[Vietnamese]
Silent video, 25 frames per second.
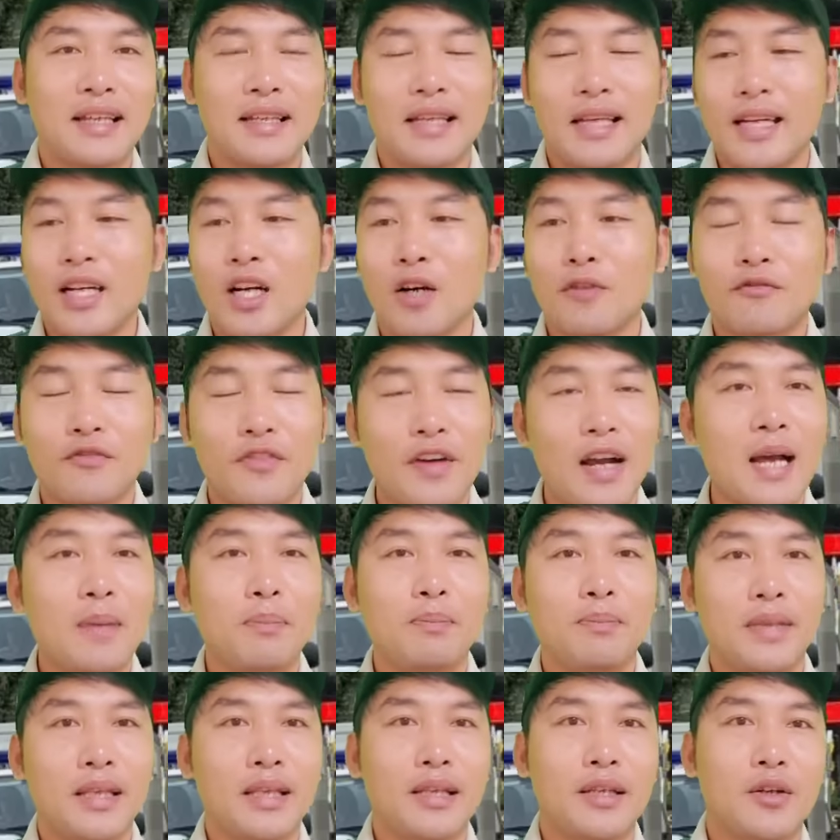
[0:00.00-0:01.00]
diện hợp
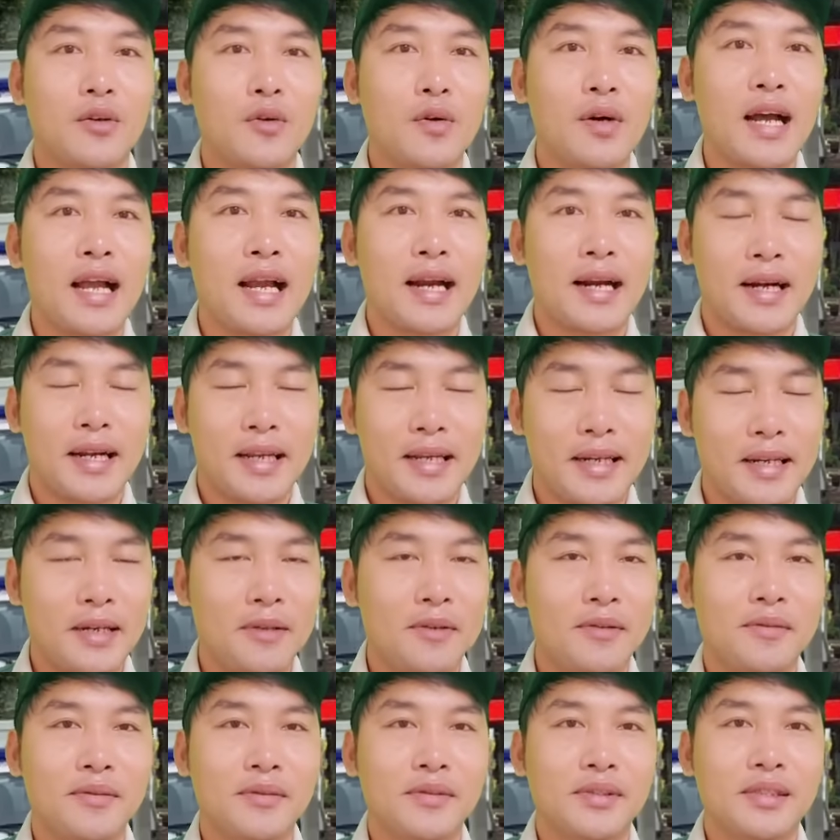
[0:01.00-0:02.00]
pháp gì của hàng ni
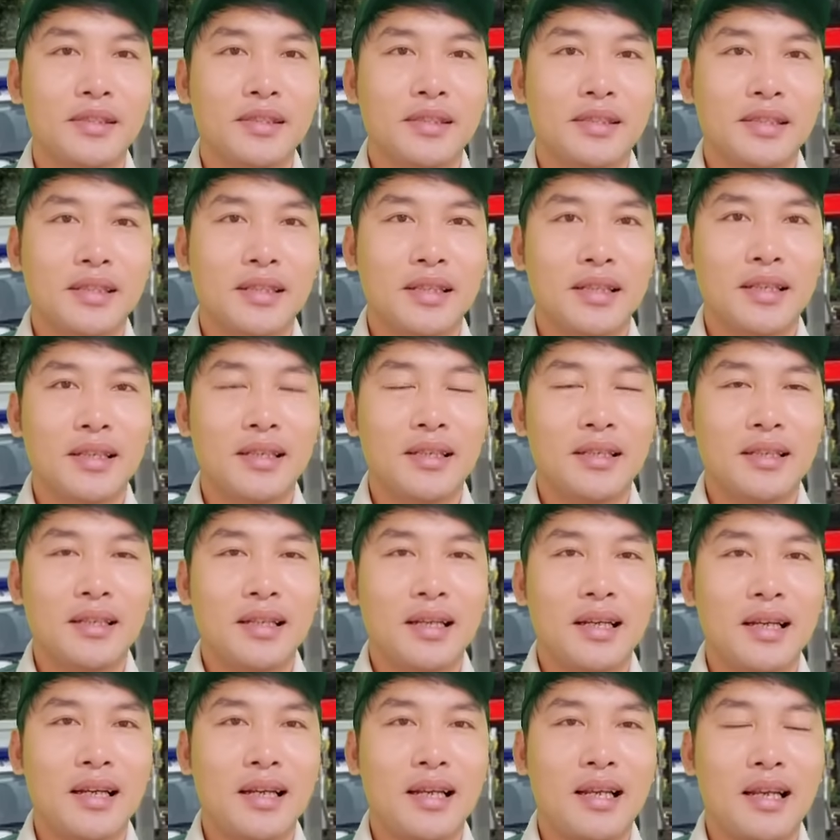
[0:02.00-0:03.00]
đâu à,
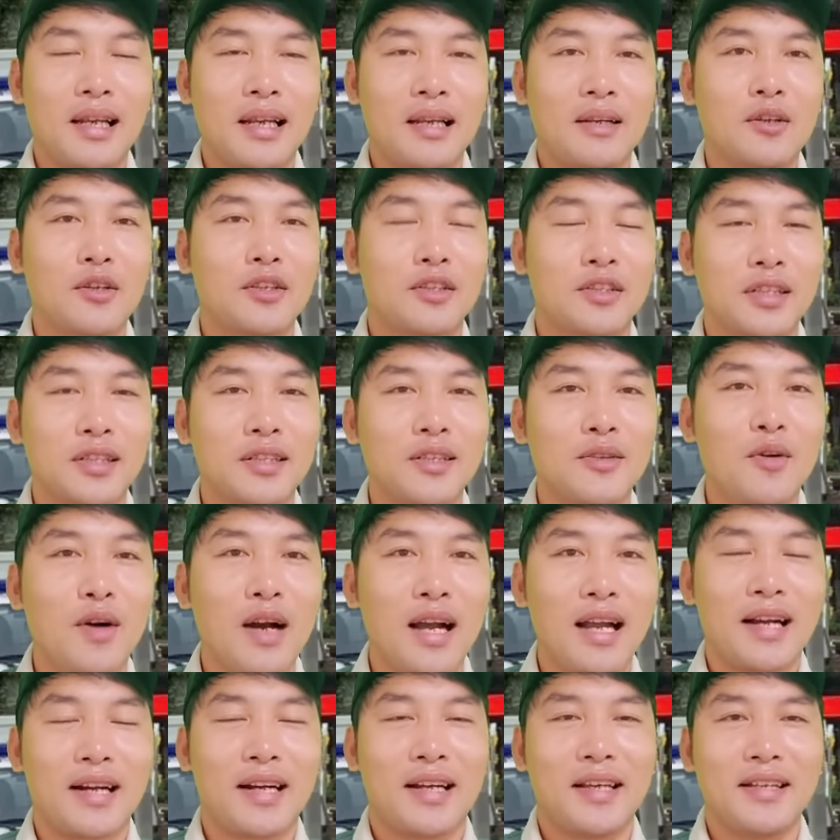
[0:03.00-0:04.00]
hay là là luật sư
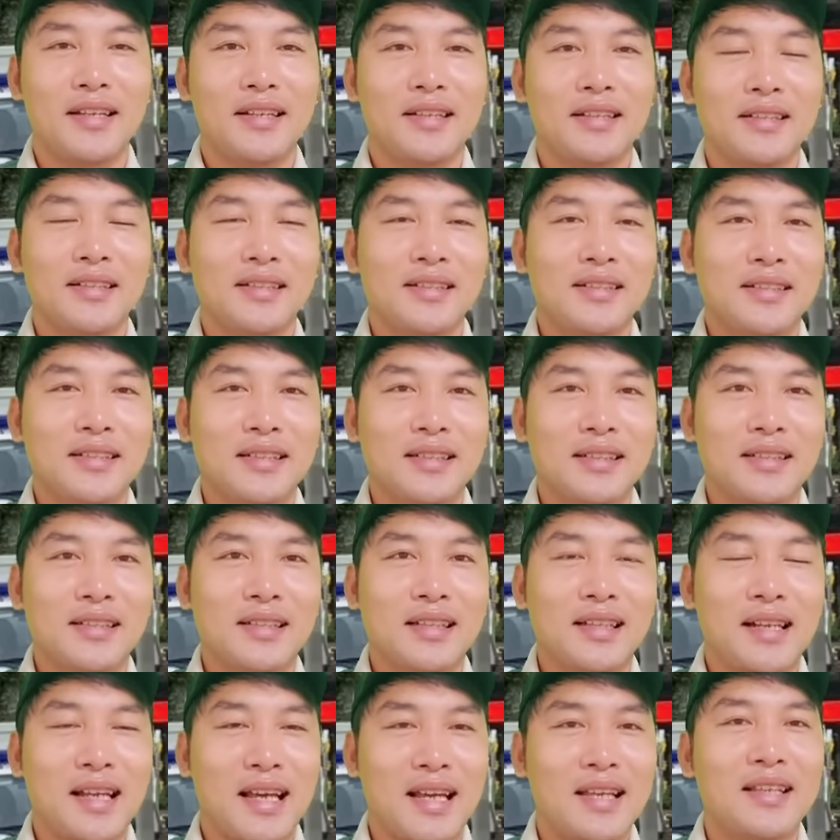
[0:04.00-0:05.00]
của hàng ni
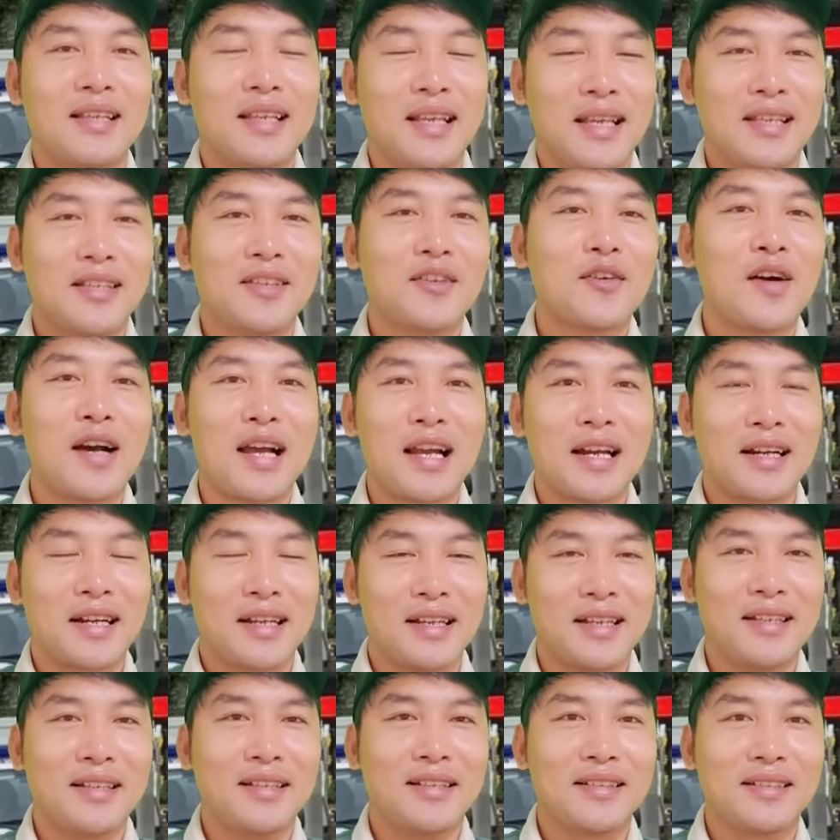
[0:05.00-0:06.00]
à, đại diện cho hàng
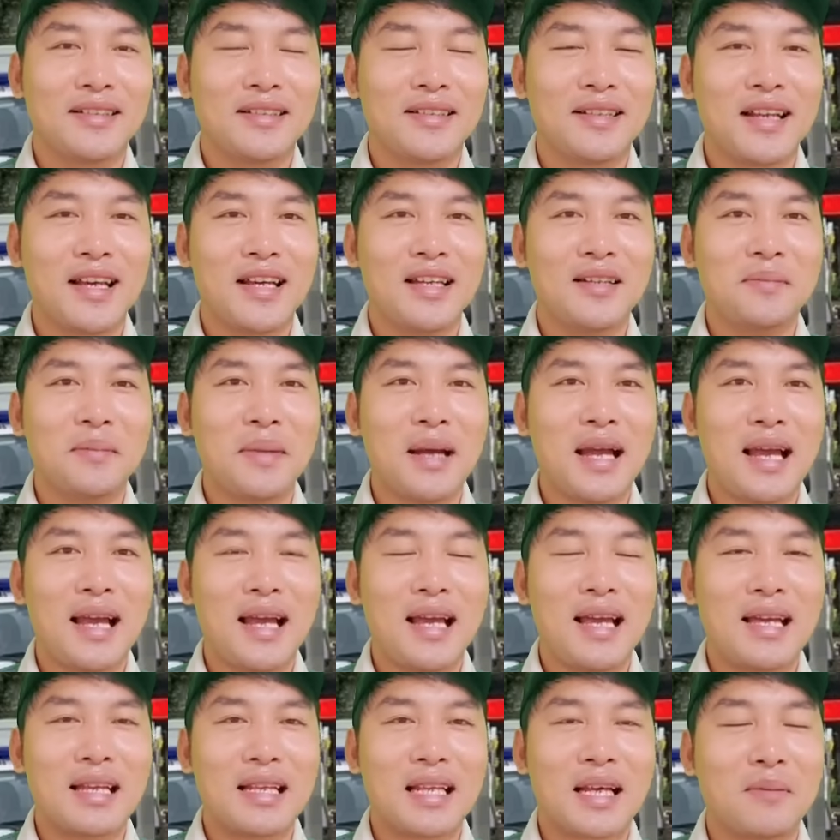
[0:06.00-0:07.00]
ni để
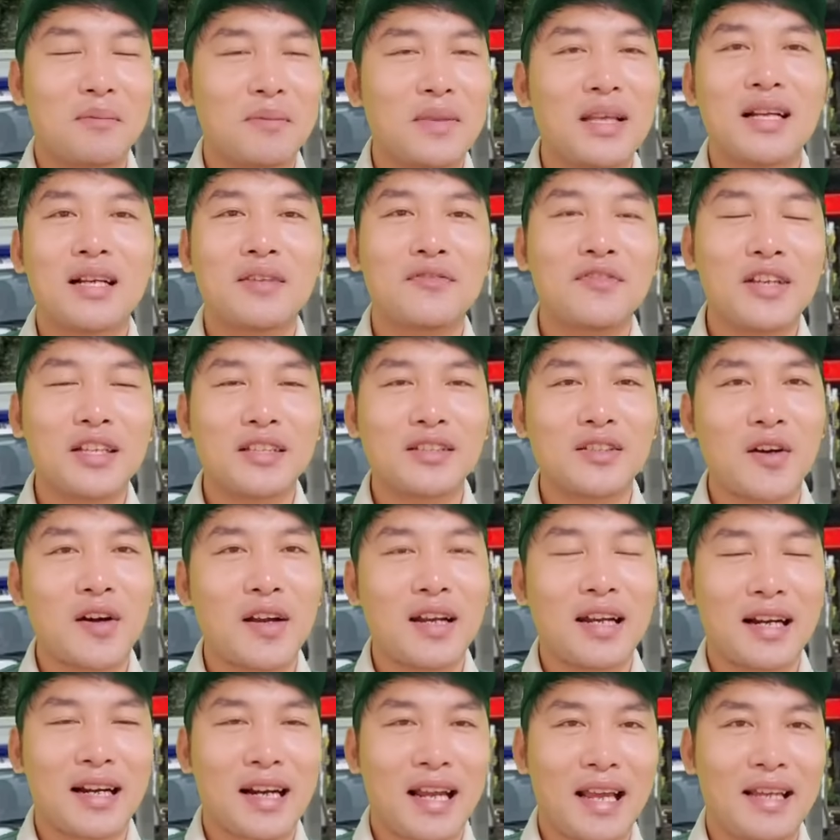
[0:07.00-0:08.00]
mà tham dự cái phiên
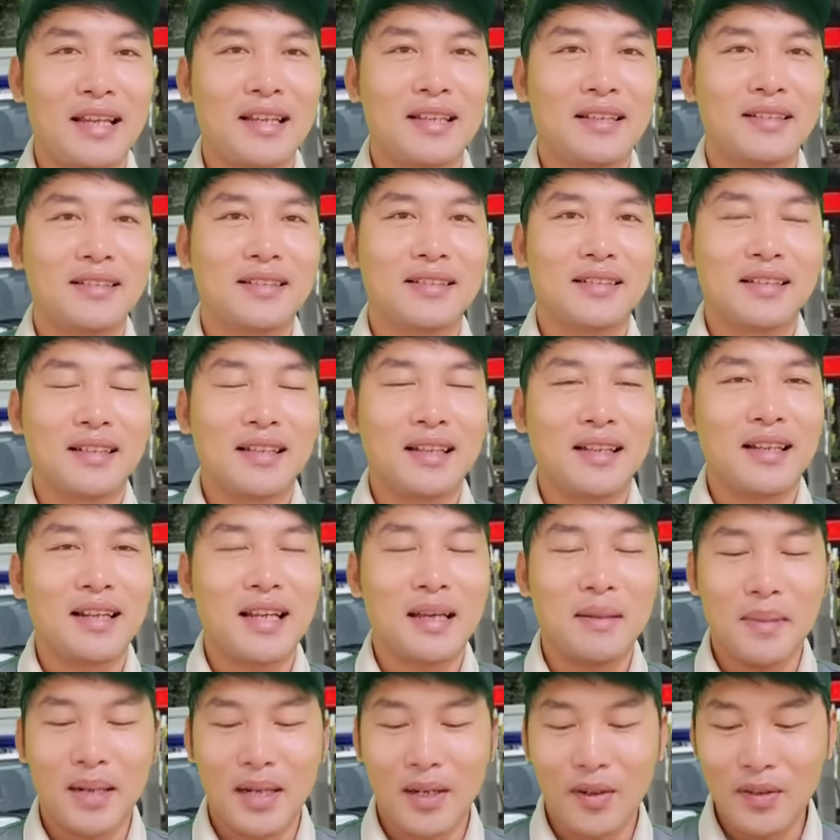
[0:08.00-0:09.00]
tòa lần này
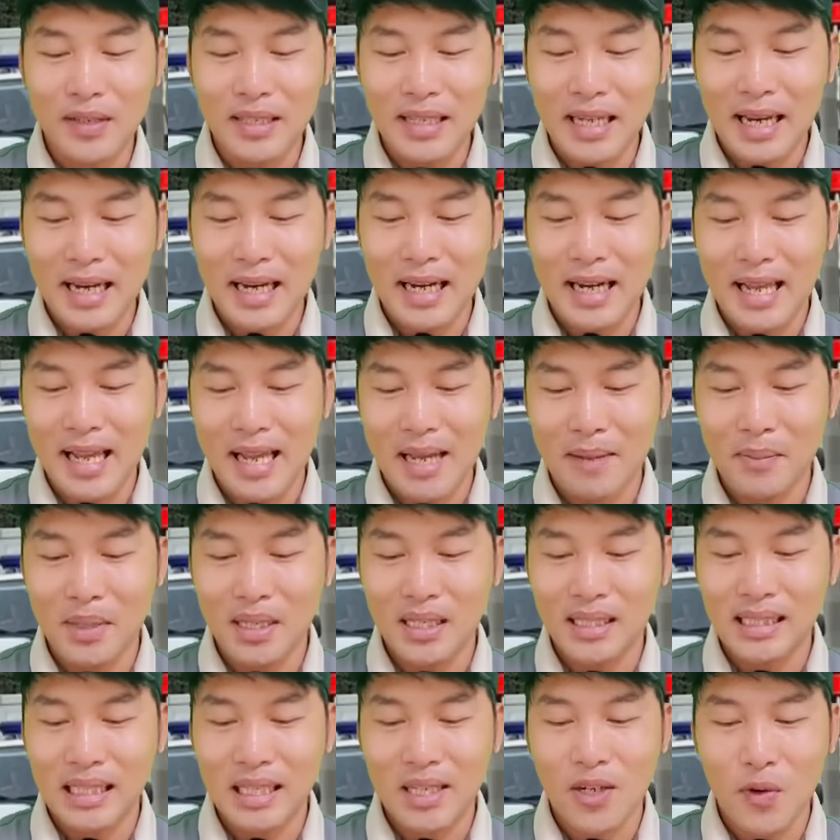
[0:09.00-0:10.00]
để mà nói rằng là
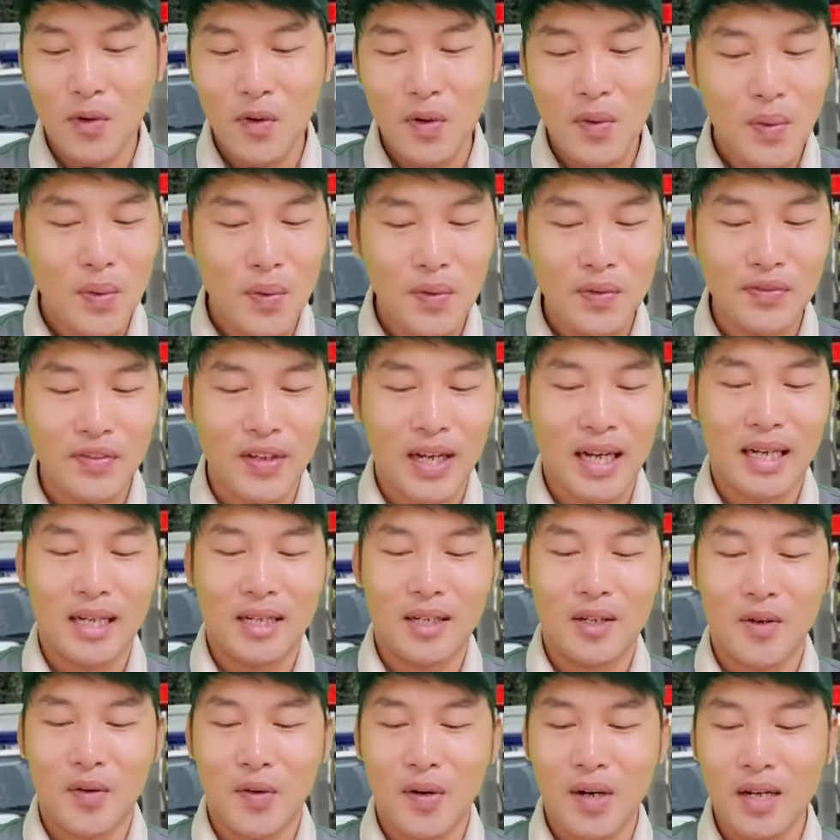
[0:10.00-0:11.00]
mình sẽ nói luôn
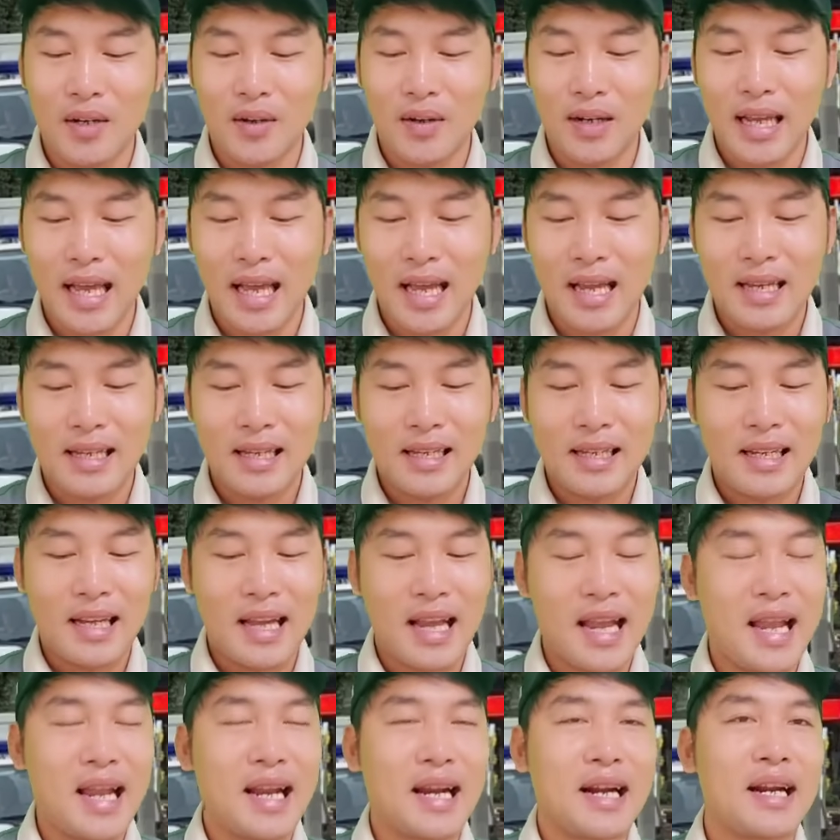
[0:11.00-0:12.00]
phần của gọi là
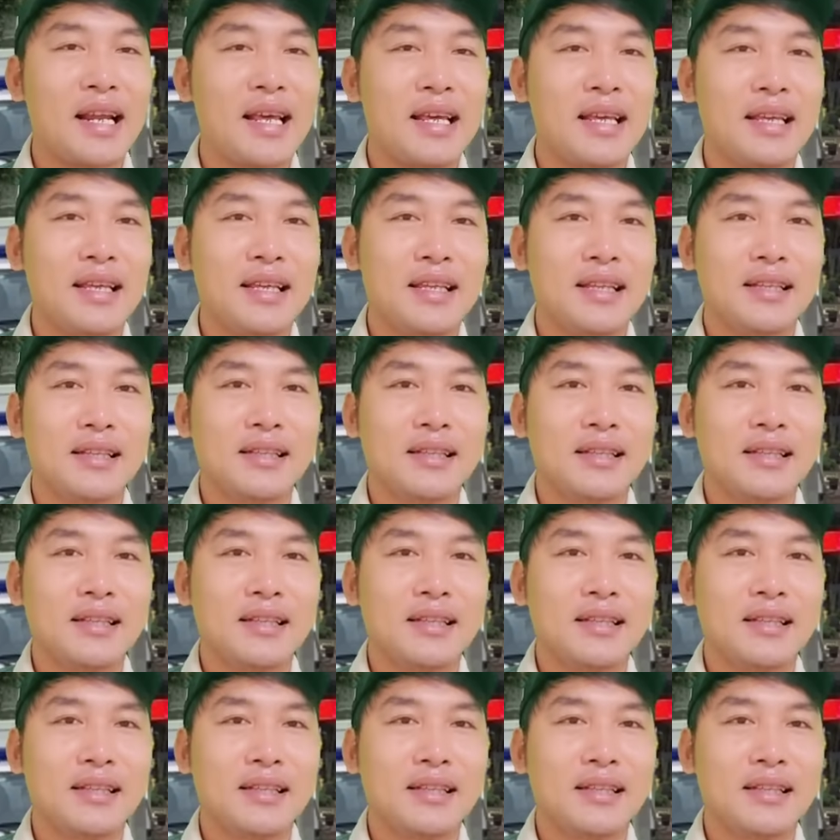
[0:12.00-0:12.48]
hàng ni